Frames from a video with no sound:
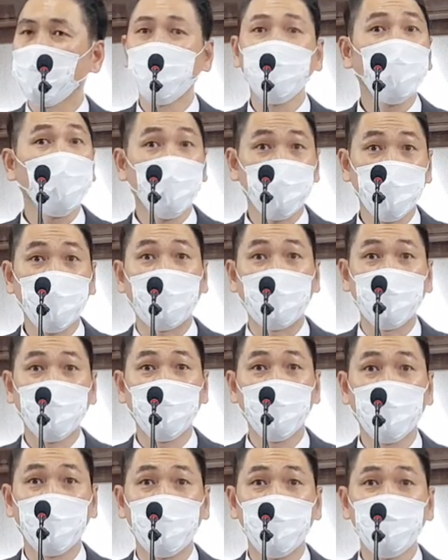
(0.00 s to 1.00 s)
그런 것은
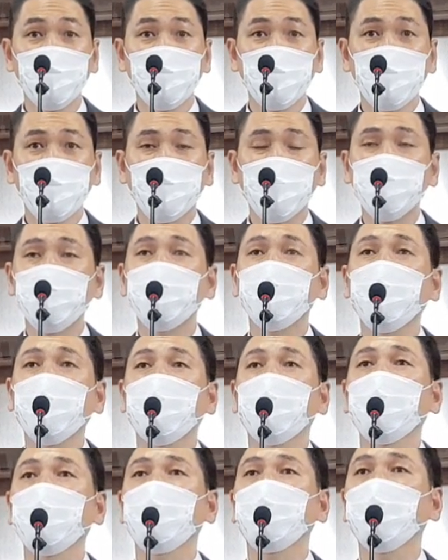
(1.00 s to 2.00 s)
아니고
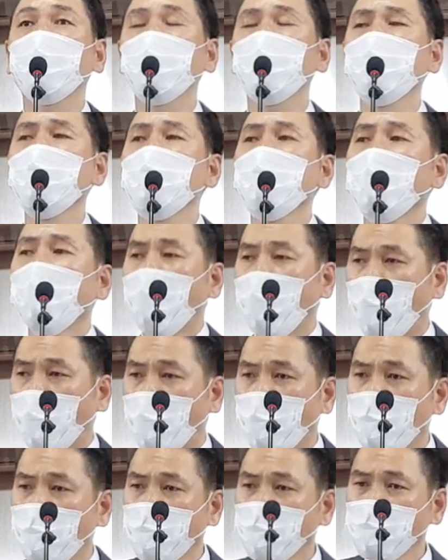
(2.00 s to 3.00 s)
특별하게도
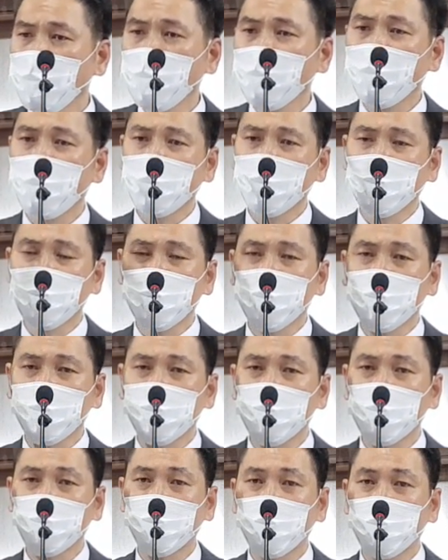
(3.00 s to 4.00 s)
어머니가
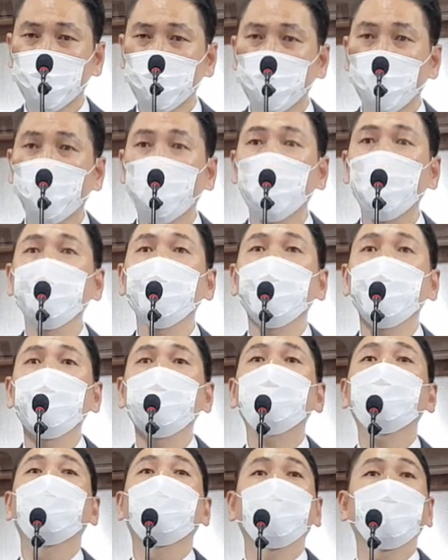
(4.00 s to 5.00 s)
들었을 때 조금
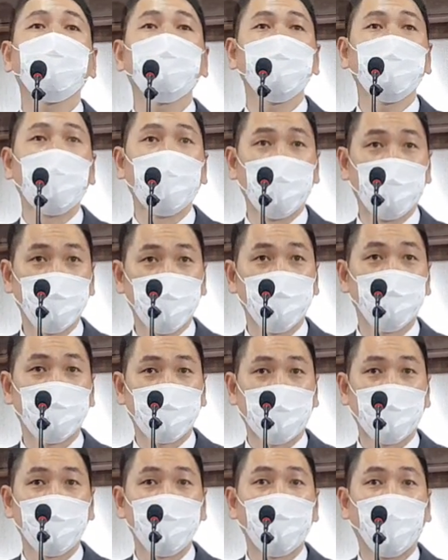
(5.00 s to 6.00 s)
이상한
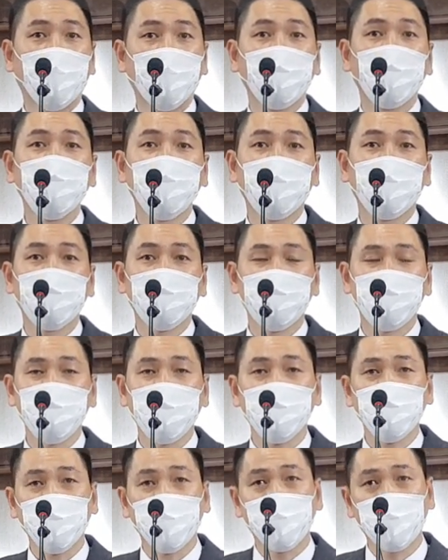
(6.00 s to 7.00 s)
예언이었다. 어머니가
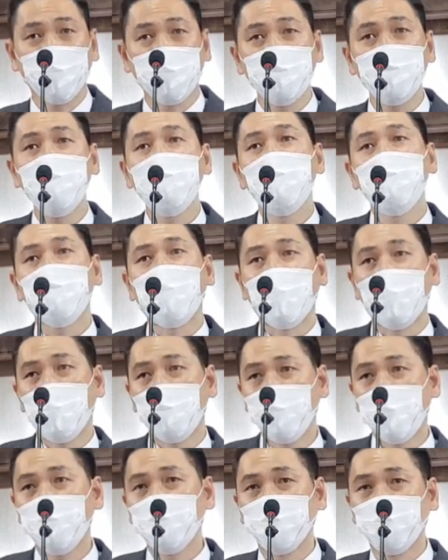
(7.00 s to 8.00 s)
들었을 때 조금
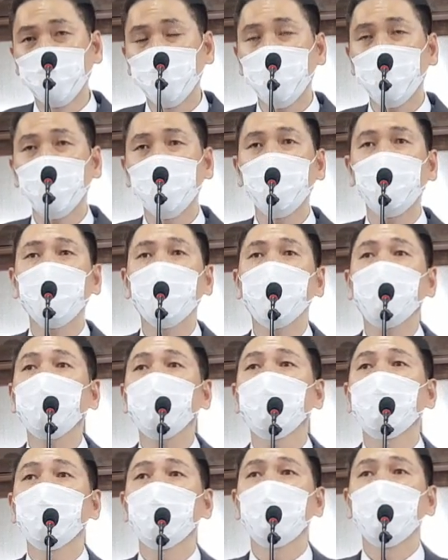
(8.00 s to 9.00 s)
마음에
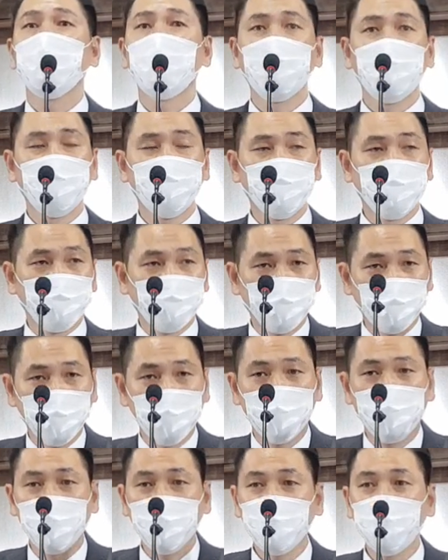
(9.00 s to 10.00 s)
부딪히는
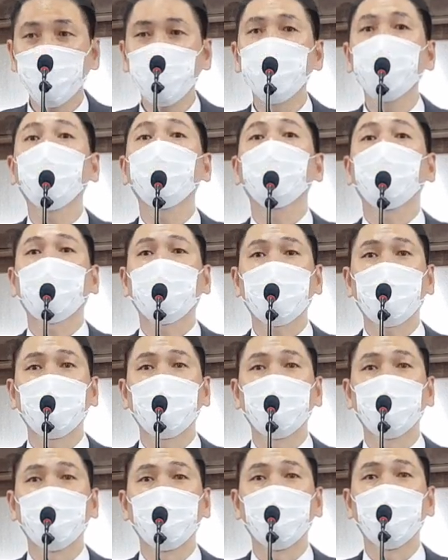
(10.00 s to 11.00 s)
부딪히는 유언을
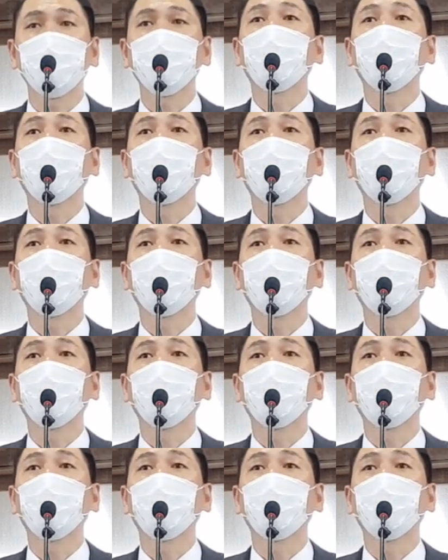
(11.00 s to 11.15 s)
했다는 거예요.